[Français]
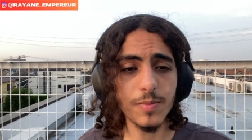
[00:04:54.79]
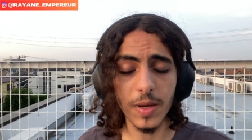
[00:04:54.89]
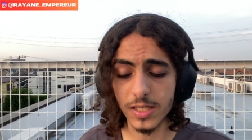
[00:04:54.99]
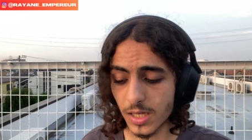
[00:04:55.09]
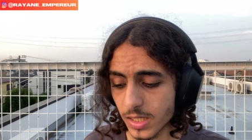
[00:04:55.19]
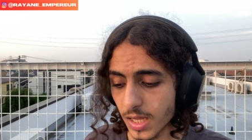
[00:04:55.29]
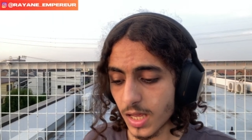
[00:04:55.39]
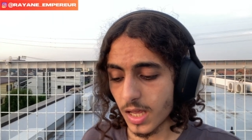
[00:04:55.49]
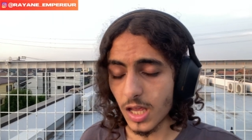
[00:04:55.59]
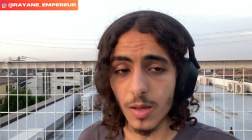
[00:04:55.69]
spartiates,
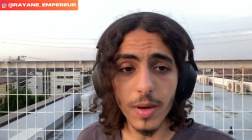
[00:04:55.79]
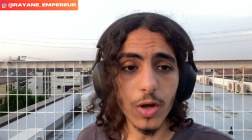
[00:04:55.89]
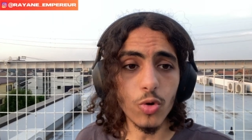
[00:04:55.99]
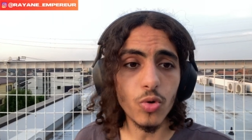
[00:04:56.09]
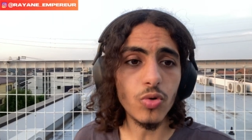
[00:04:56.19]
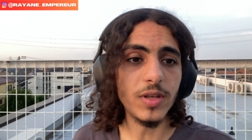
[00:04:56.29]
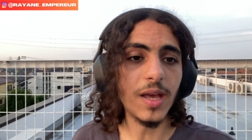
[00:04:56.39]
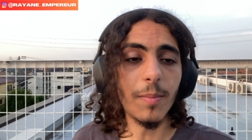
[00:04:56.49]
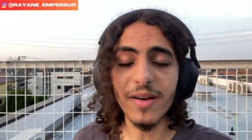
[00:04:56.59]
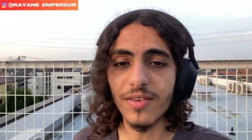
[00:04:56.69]
et eh ben eux, il n'y
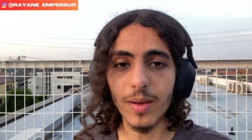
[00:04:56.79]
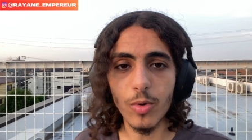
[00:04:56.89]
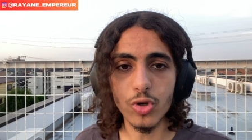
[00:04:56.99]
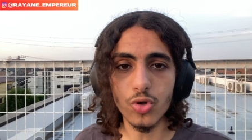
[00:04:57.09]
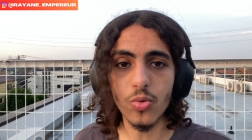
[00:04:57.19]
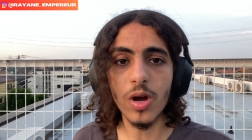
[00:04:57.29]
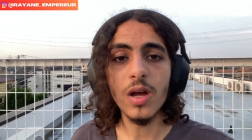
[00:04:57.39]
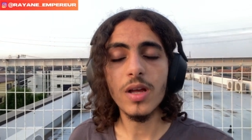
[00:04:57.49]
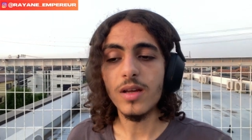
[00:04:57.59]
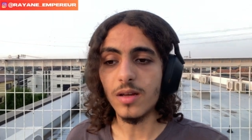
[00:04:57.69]
a pas vraiment le choix.
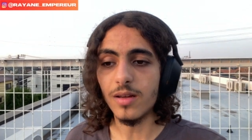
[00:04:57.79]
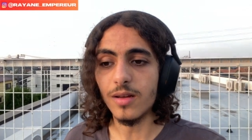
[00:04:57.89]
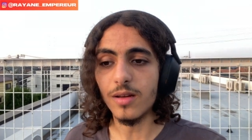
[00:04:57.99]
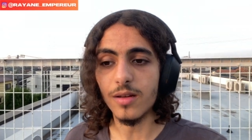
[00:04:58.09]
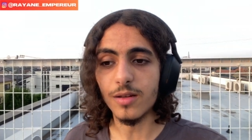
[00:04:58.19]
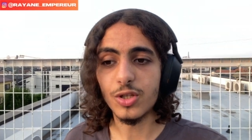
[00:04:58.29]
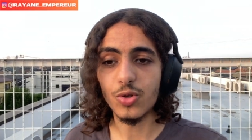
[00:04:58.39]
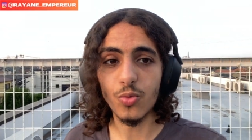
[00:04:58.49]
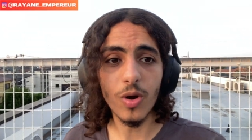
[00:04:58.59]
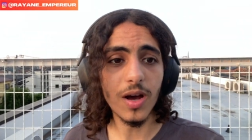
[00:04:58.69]
Euh,
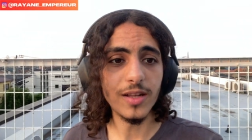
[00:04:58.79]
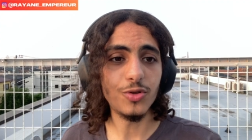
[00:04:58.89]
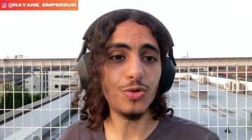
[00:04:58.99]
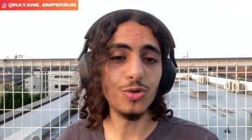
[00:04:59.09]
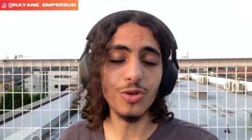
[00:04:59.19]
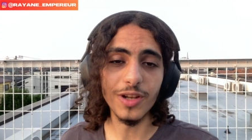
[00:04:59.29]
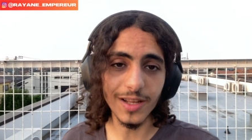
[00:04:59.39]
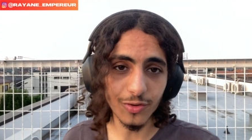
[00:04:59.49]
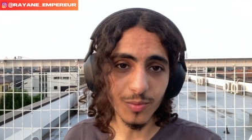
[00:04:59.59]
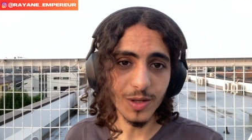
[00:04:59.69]
soit tu te donnes
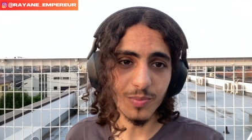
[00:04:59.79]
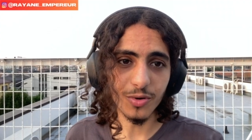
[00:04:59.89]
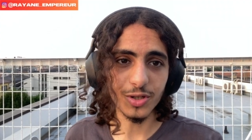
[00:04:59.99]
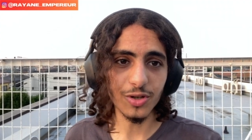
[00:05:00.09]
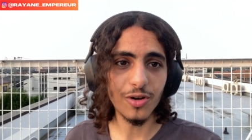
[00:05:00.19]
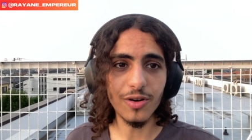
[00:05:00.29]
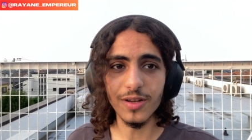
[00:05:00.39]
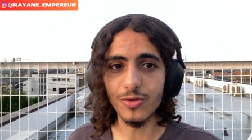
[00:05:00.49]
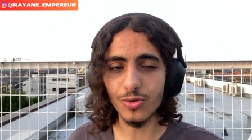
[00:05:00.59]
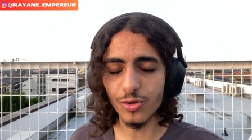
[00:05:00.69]
à 2000%
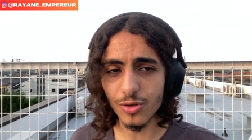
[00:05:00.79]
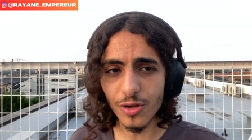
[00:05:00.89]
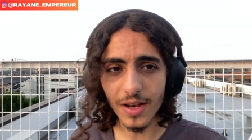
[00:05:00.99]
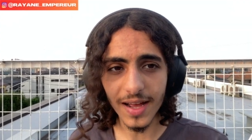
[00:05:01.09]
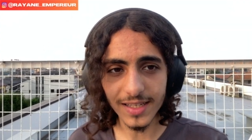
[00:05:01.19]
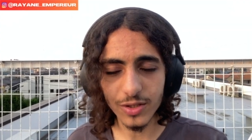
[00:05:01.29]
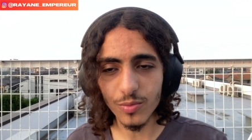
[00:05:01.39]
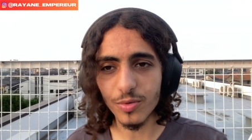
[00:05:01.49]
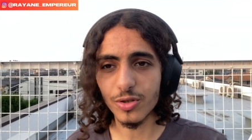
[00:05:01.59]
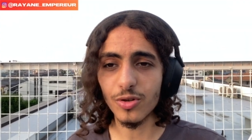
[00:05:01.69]
et tu te donnes à
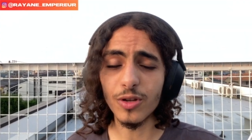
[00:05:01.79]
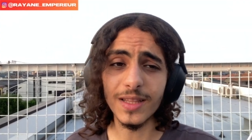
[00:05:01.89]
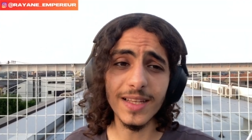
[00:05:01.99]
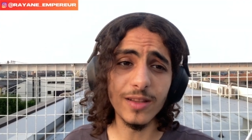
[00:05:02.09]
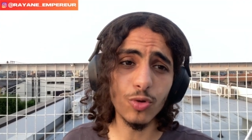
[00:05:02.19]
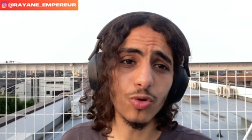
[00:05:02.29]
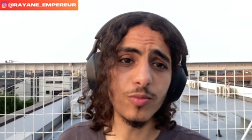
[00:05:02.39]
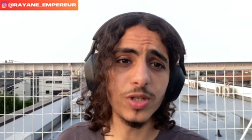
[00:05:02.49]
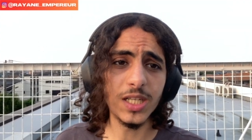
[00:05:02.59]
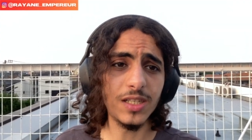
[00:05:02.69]
100%, ton
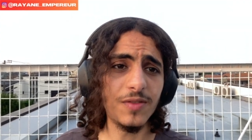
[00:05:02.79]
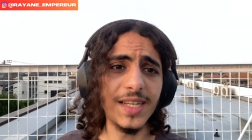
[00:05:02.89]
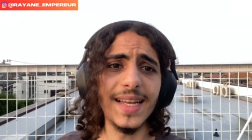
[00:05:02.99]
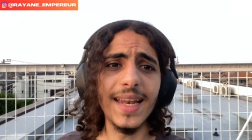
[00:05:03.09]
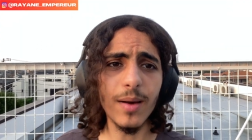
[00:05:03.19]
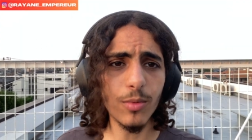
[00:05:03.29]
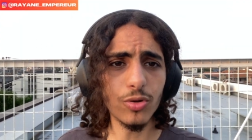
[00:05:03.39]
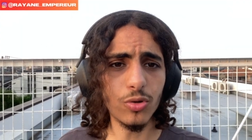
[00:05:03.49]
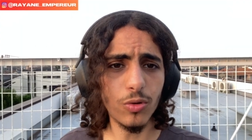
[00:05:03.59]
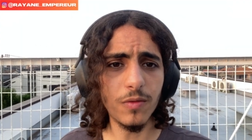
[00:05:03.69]
objectif c'est clairement
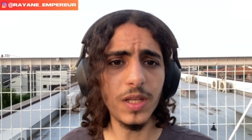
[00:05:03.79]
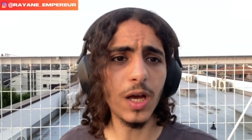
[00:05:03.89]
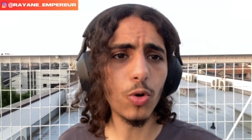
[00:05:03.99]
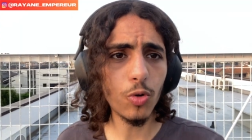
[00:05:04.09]
de devenir le